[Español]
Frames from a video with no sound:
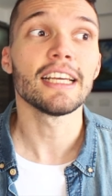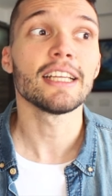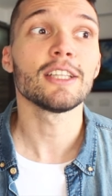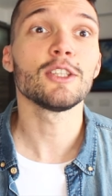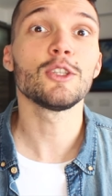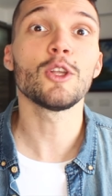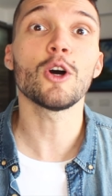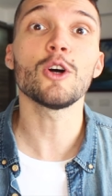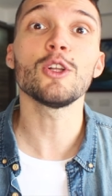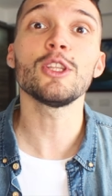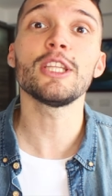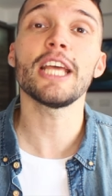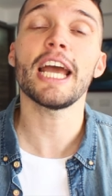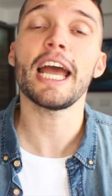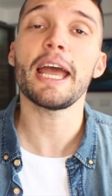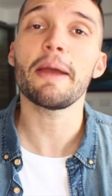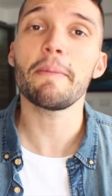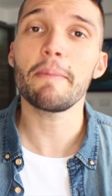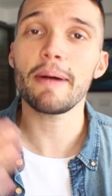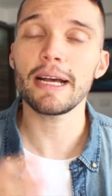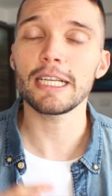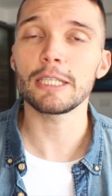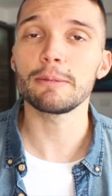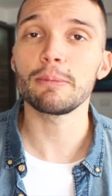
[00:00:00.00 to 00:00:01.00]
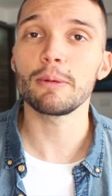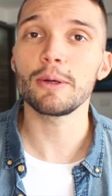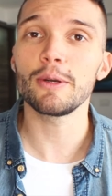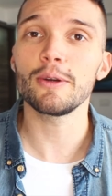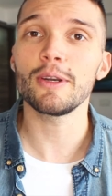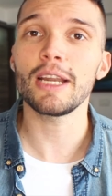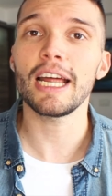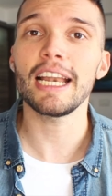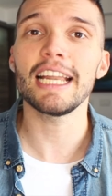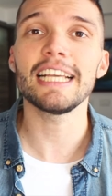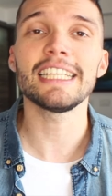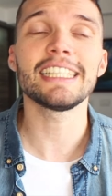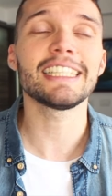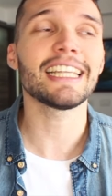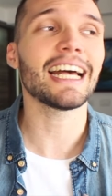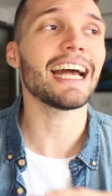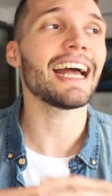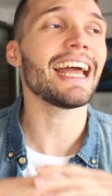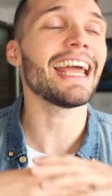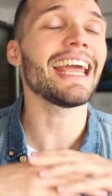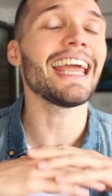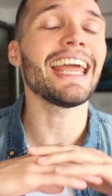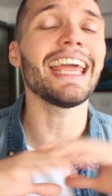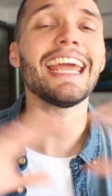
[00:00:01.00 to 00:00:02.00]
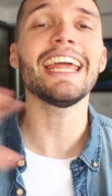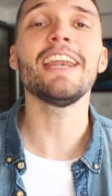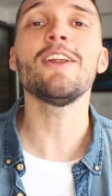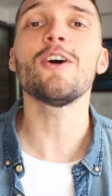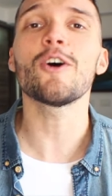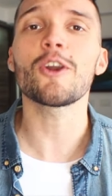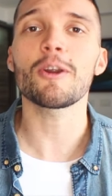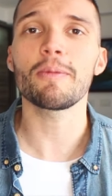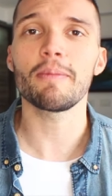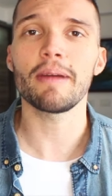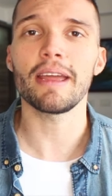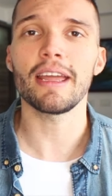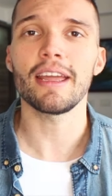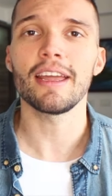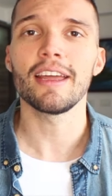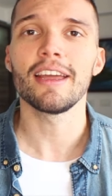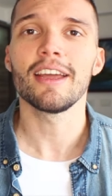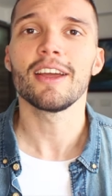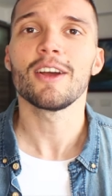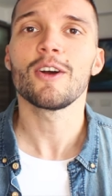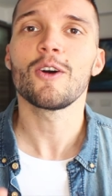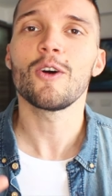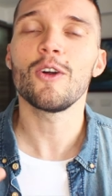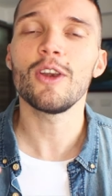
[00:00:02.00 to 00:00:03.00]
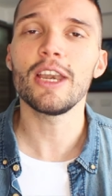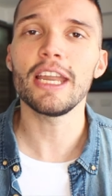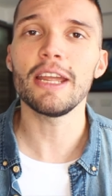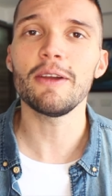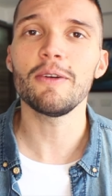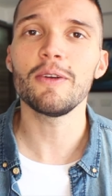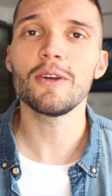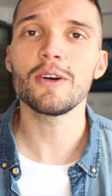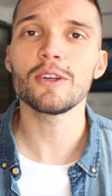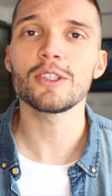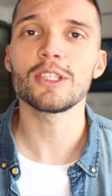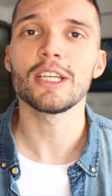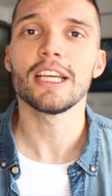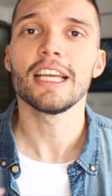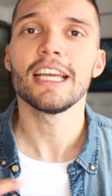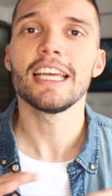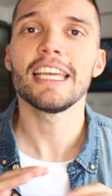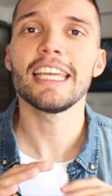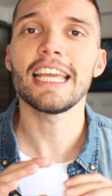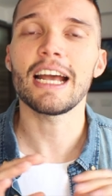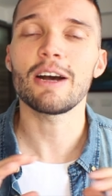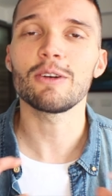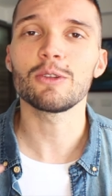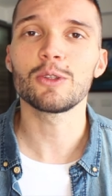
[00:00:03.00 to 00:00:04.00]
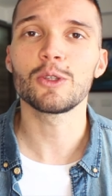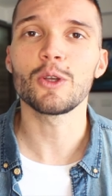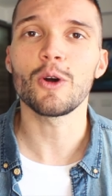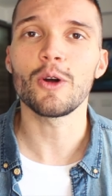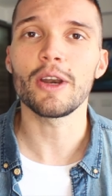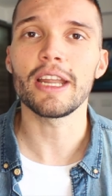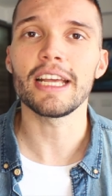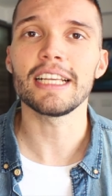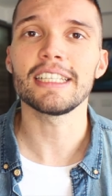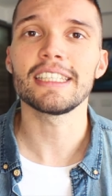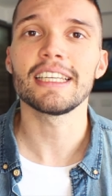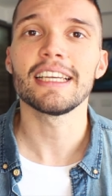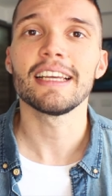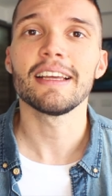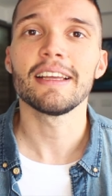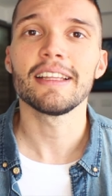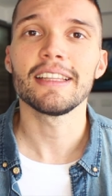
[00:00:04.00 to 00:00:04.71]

donde además pone una lista enorme con libros y autores